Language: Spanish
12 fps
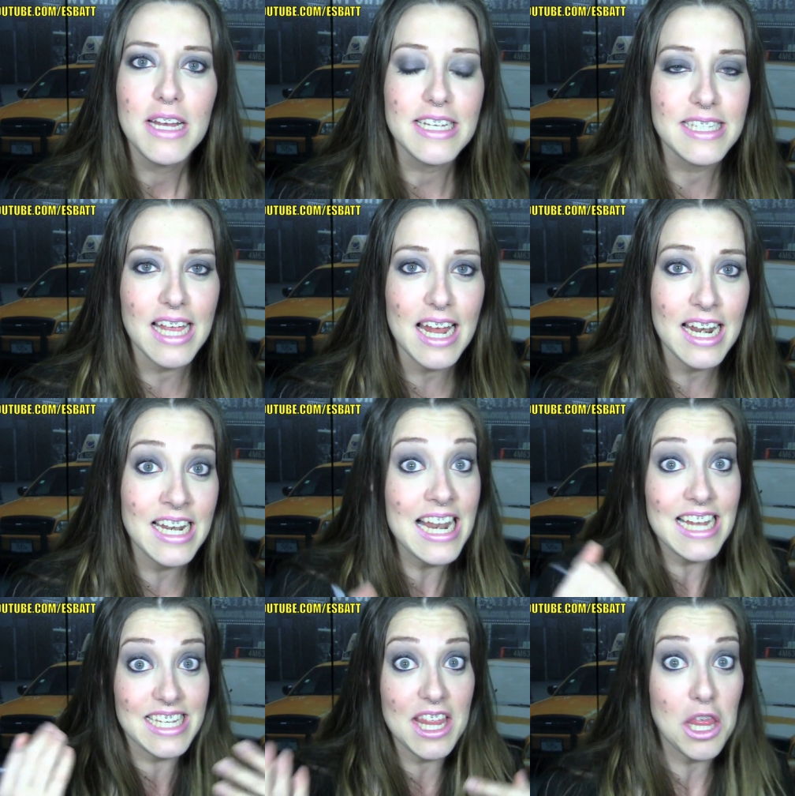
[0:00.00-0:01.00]
están
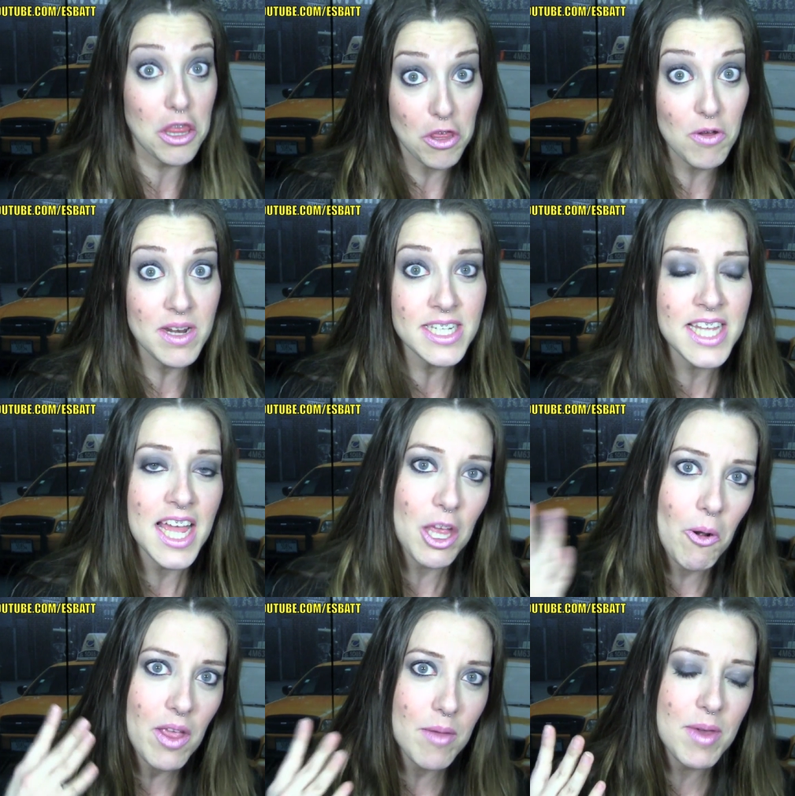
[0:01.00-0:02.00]
las ediciones, de ahí
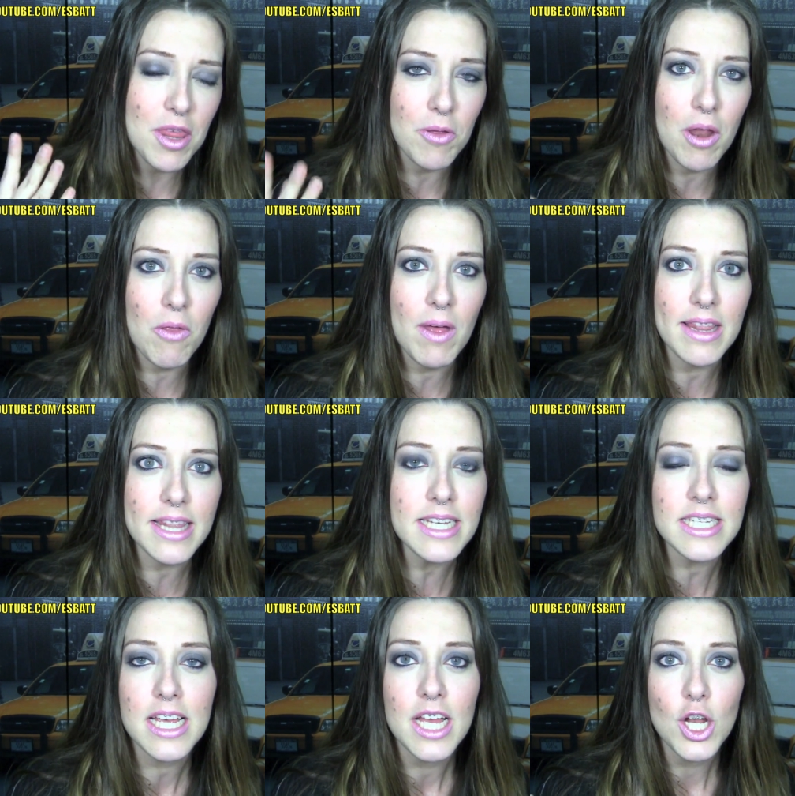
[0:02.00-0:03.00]
que lo haya mencionado
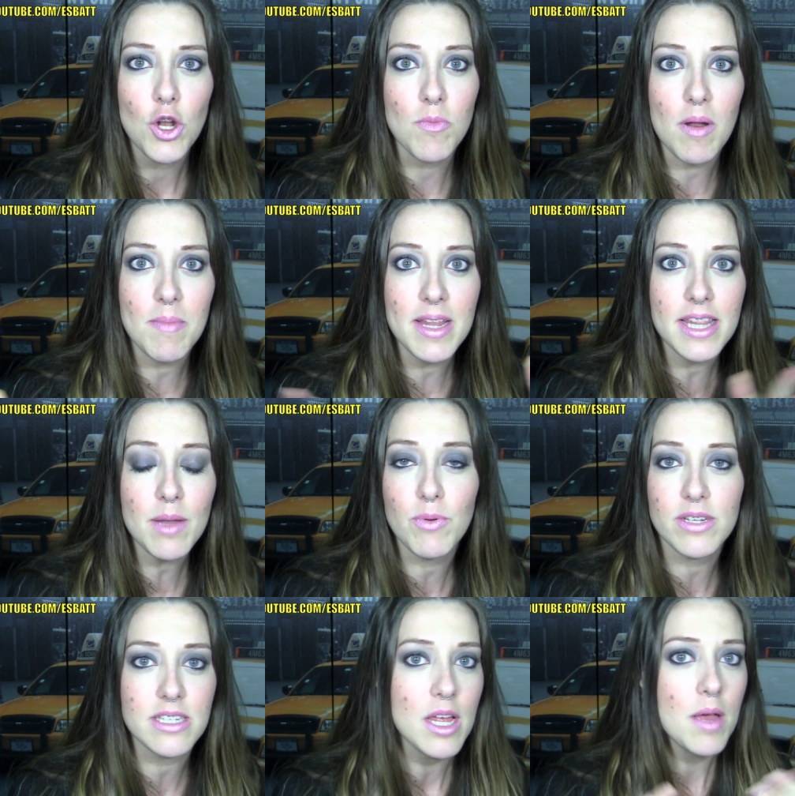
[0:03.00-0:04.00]
antes. Normalmente,
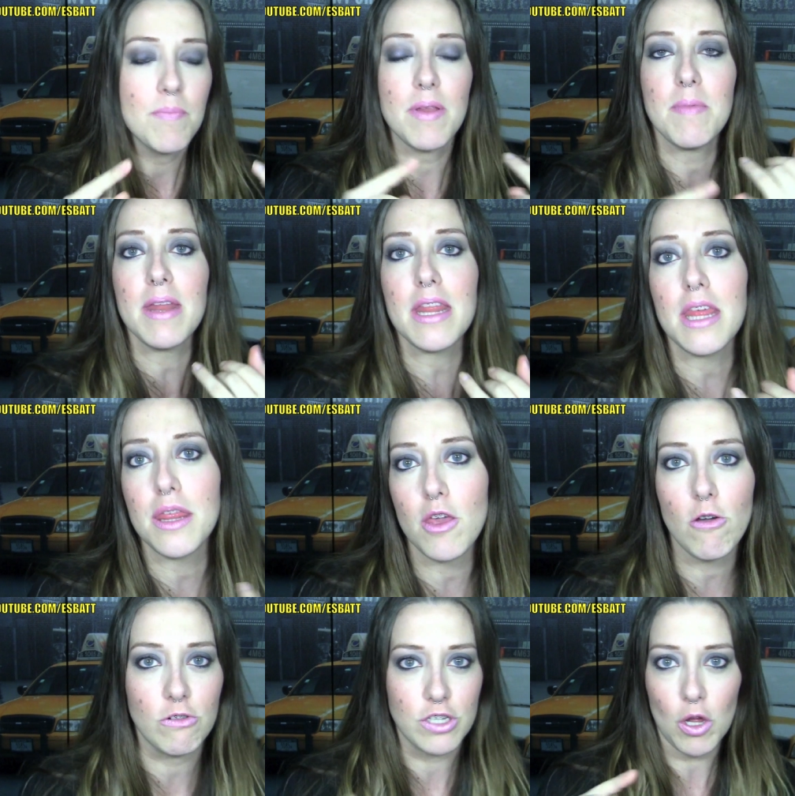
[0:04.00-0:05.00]
pues, primera
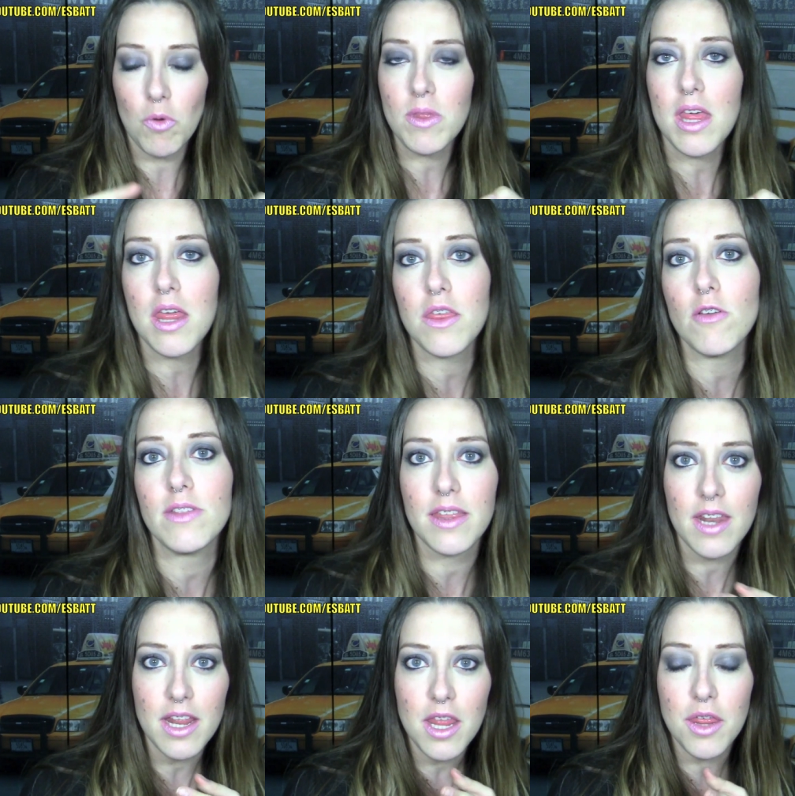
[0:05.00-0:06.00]
edición, segunda edición,
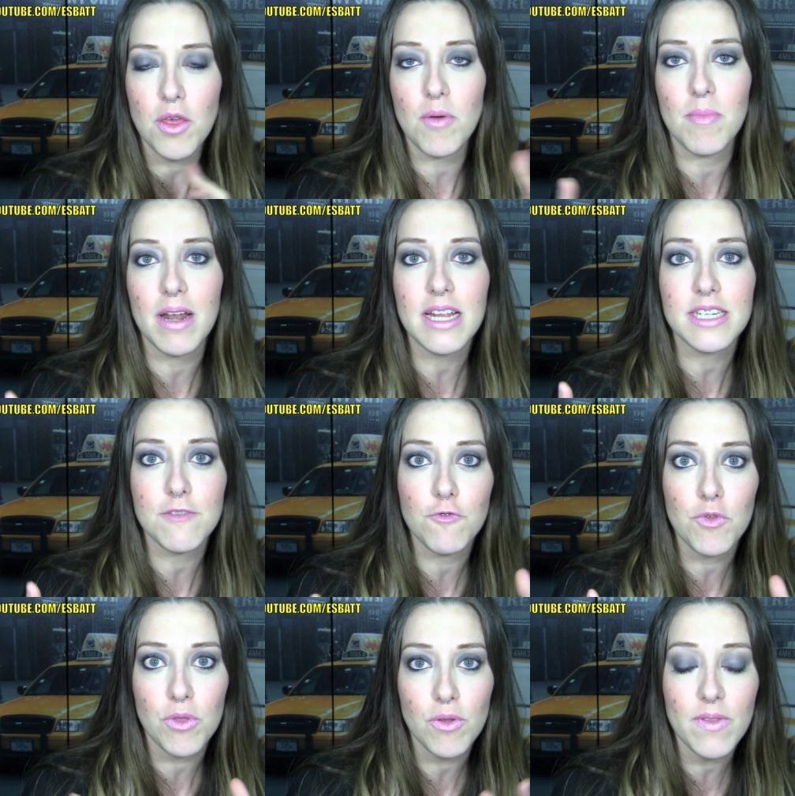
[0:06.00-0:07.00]
tercera edición, ¿vale? Es en
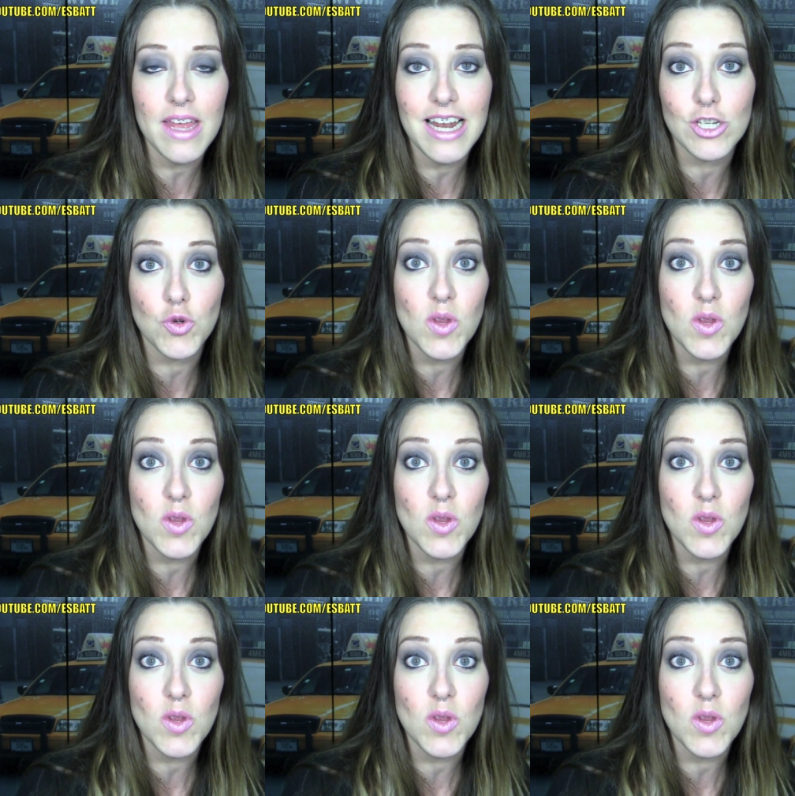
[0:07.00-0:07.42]
función de las